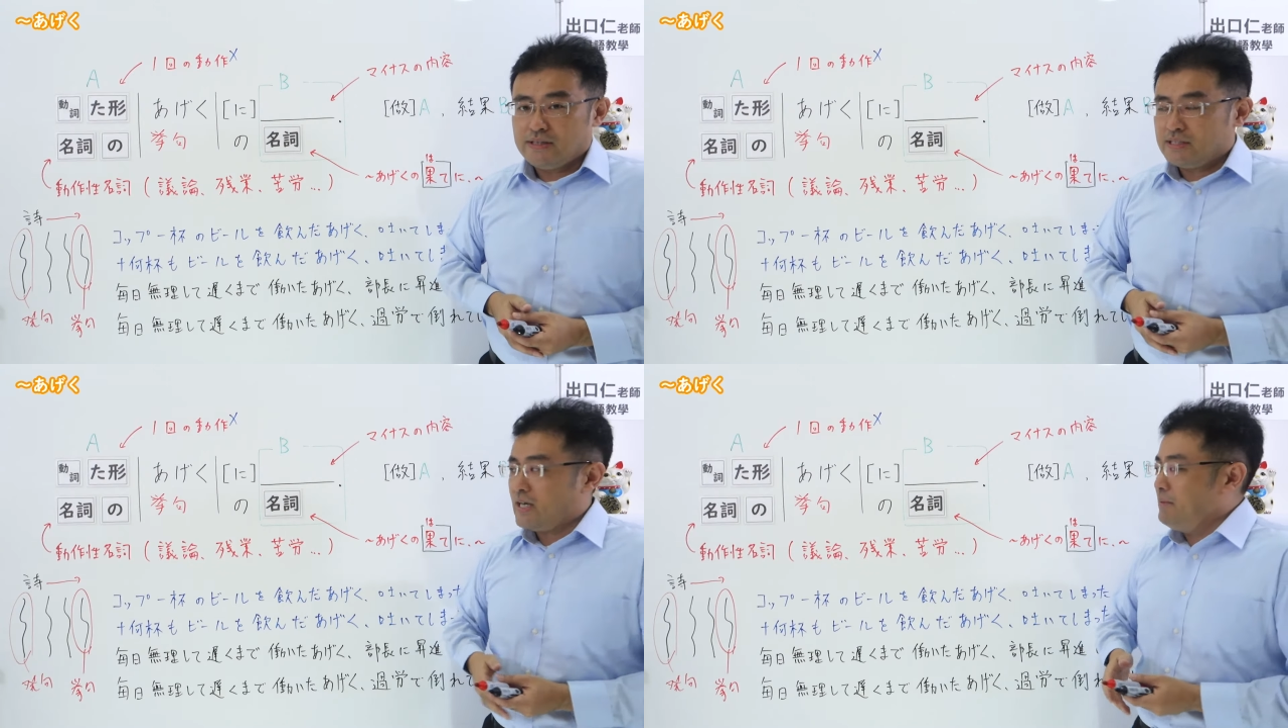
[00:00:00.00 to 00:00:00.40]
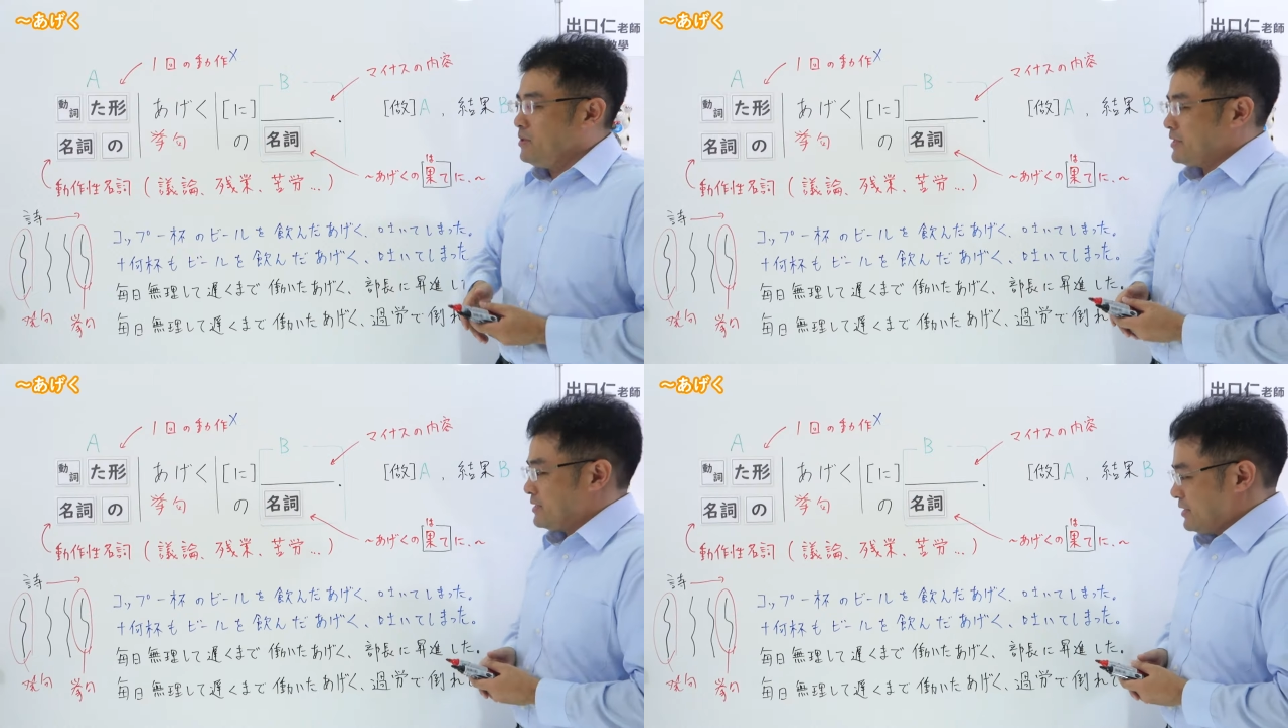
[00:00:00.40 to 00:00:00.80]
しか
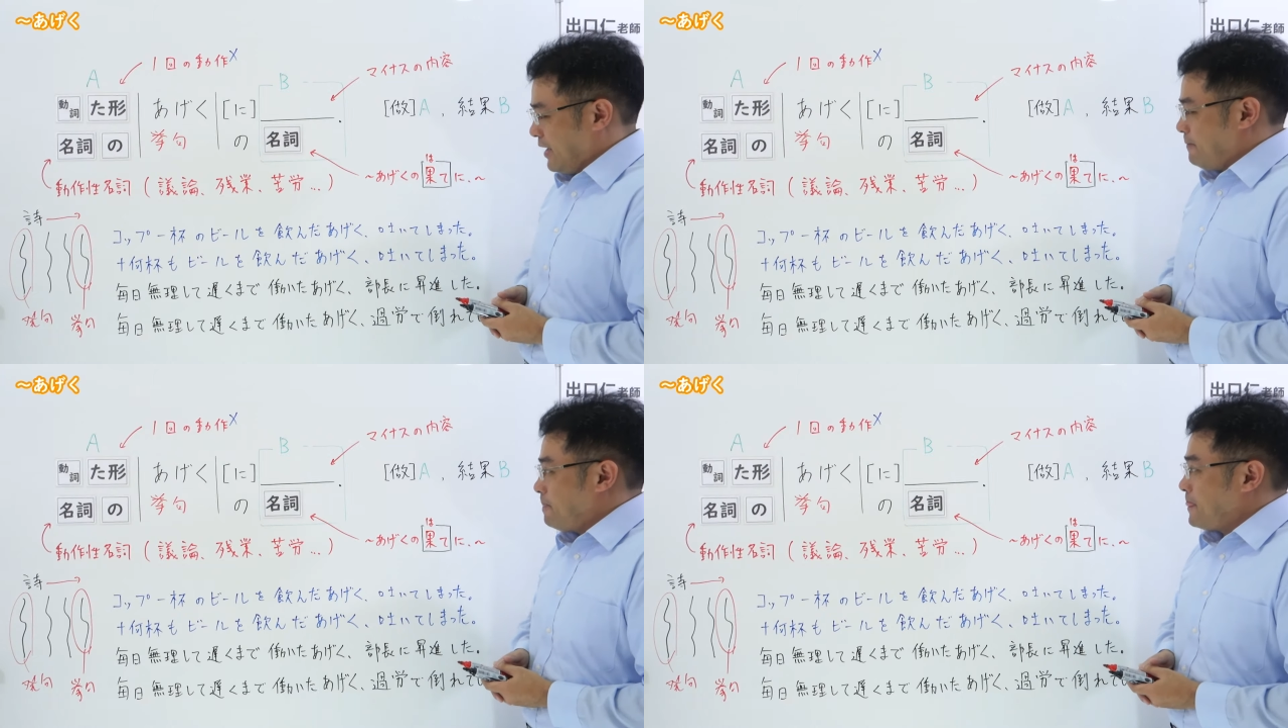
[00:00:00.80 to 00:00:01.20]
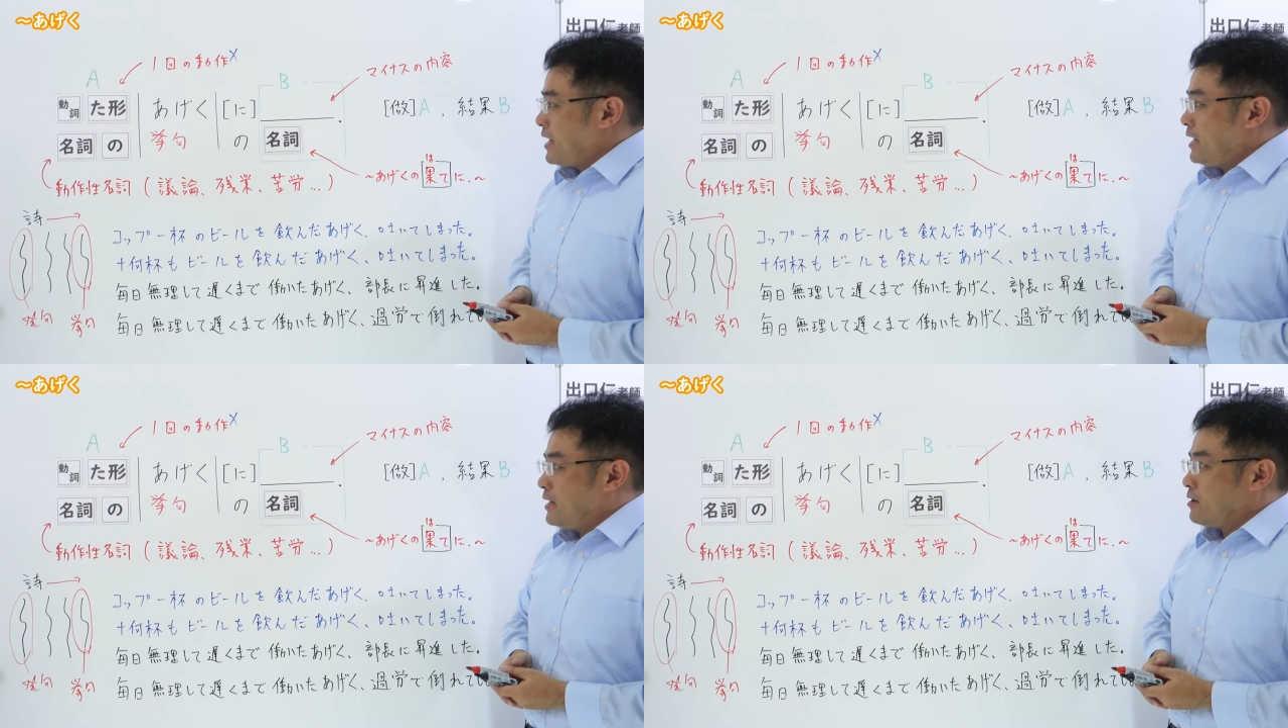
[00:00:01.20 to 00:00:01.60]
もですね。
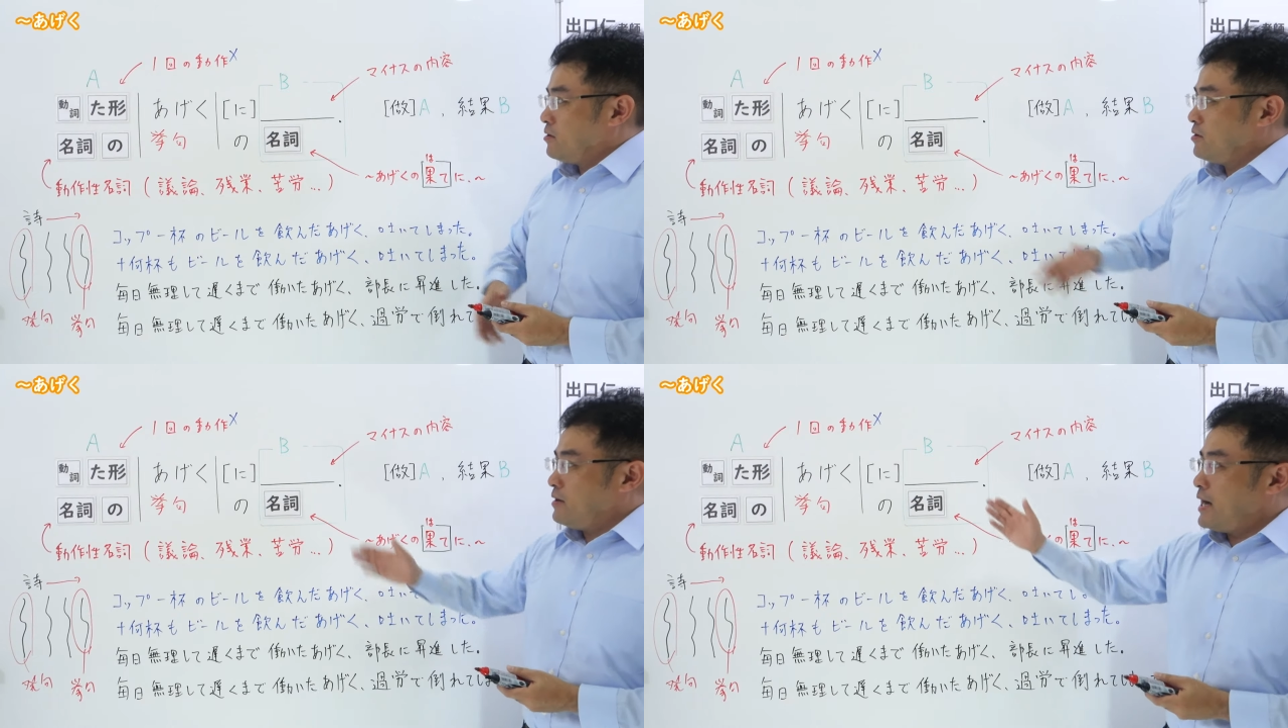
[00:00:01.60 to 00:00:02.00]
この